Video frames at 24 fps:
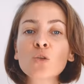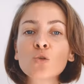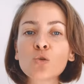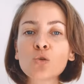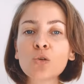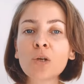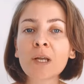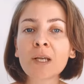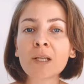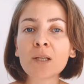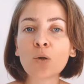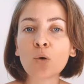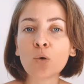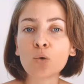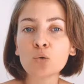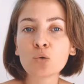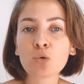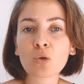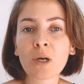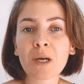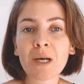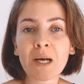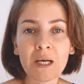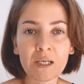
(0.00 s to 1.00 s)
sürekli
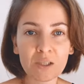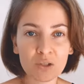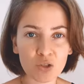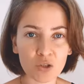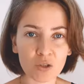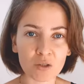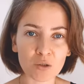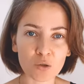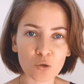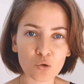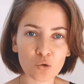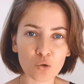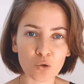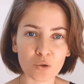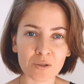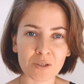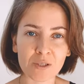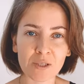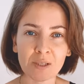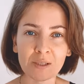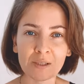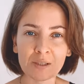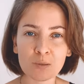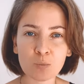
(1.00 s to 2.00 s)
oturarak
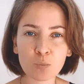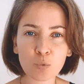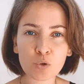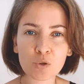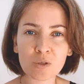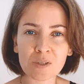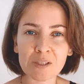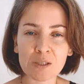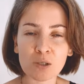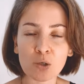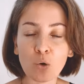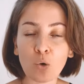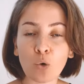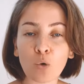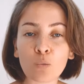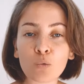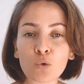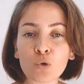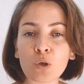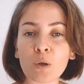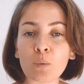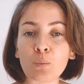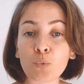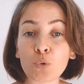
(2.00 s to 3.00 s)
çalışıyorsanız bu size
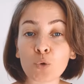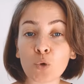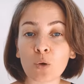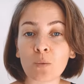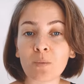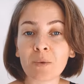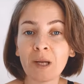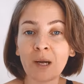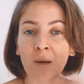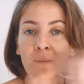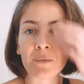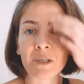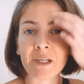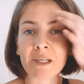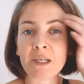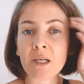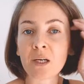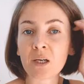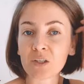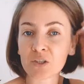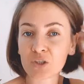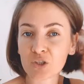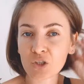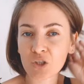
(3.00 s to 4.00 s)
omurga
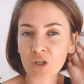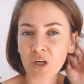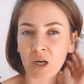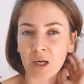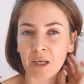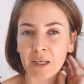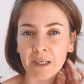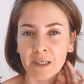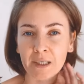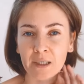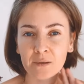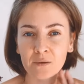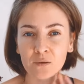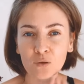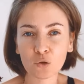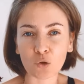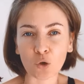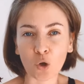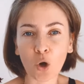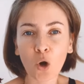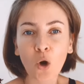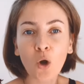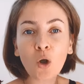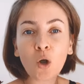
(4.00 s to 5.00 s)
problemlerini açık hale
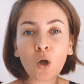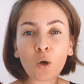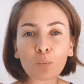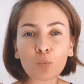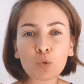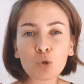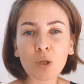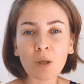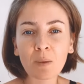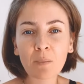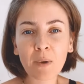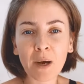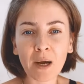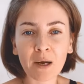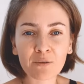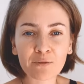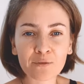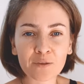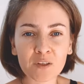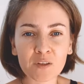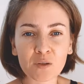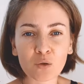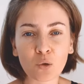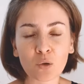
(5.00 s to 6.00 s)
getiriyor. Bu da bel
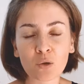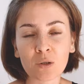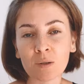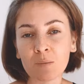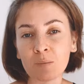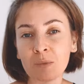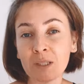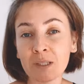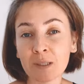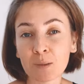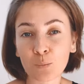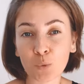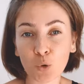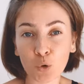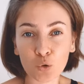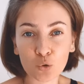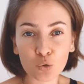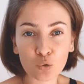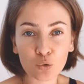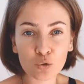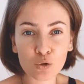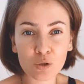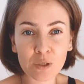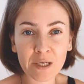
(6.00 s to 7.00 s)
fıtığı olabilir,
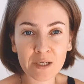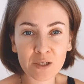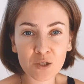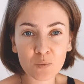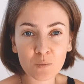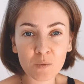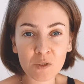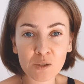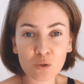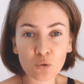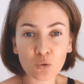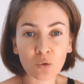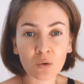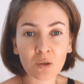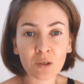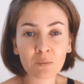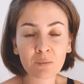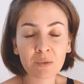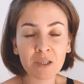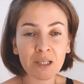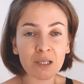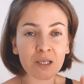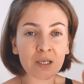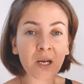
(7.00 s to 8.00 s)
boyun düzleşmesi
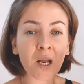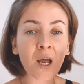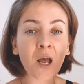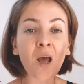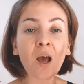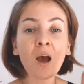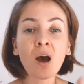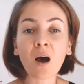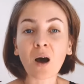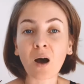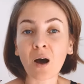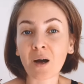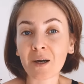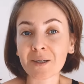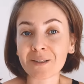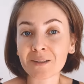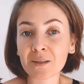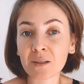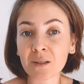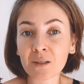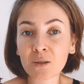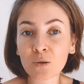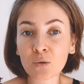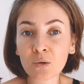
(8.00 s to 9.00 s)
olabilir,
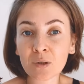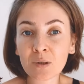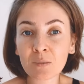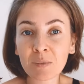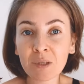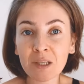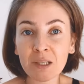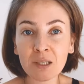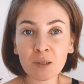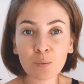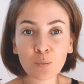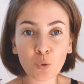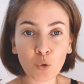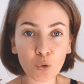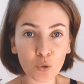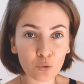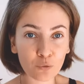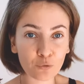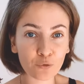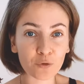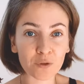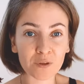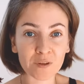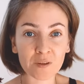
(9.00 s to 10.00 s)
ağrılar olabilir,
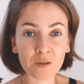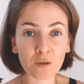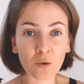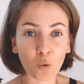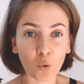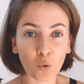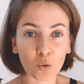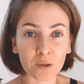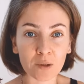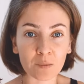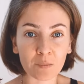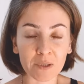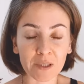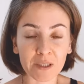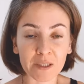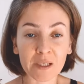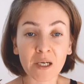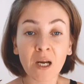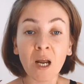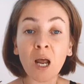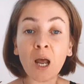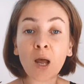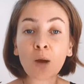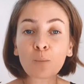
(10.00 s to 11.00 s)
boyun fıtığı karışıklığı
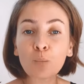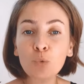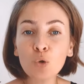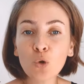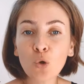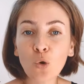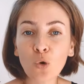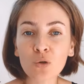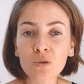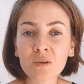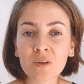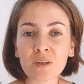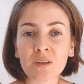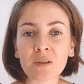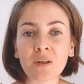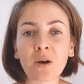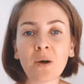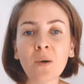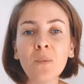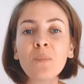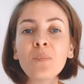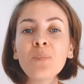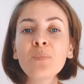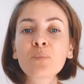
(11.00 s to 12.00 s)
olabilir. Bu
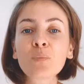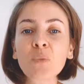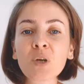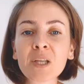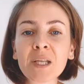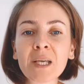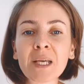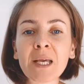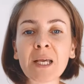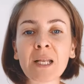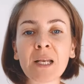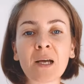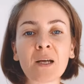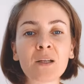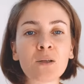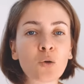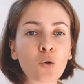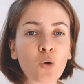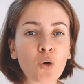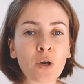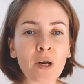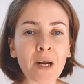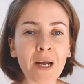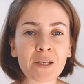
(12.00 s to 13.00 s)
noktada bana
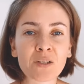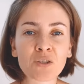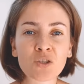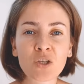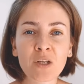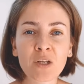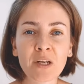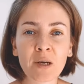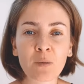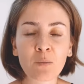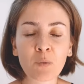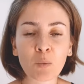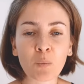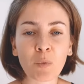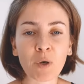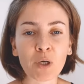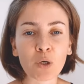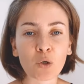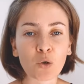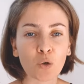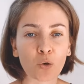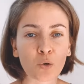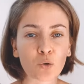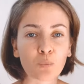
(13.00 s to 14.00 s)
gelen öğrencilerime
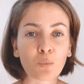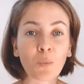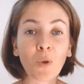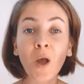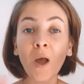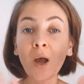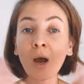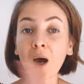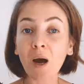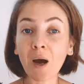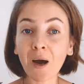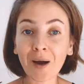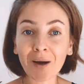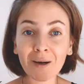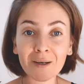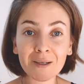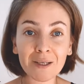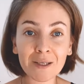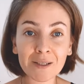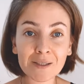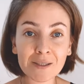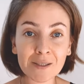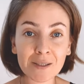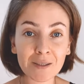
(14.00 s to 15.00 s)
bakıyorum.
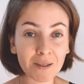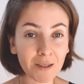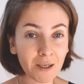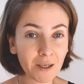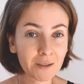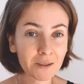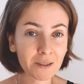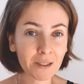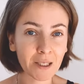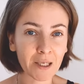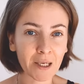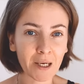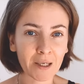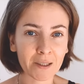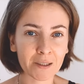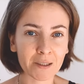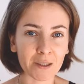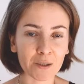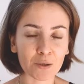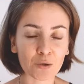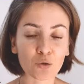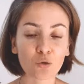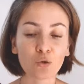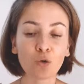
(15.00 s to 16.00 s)
Ailesinden neler
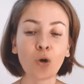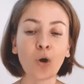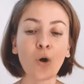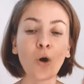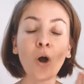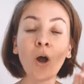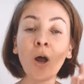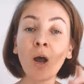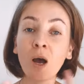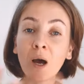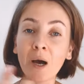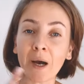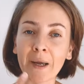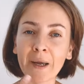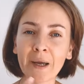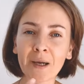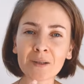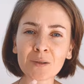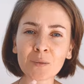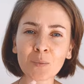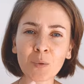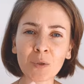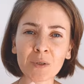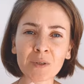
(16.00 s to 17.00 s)
getiriyor?
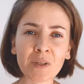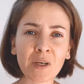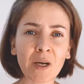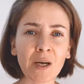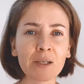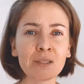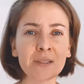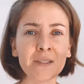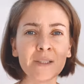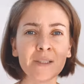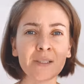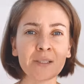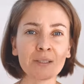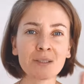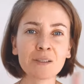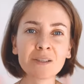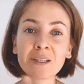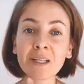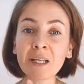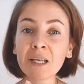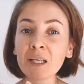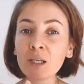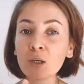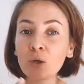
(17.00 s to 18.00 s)
Hayat paternleri,
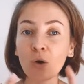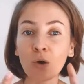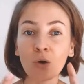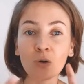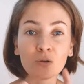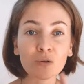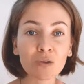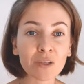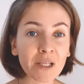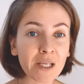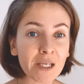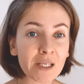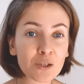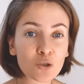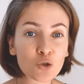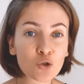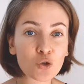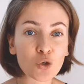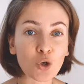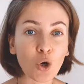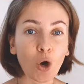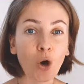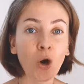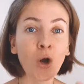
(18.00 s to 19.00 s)
ne yiyor, ne
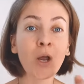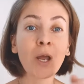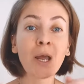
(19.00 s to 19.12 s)
içiyor?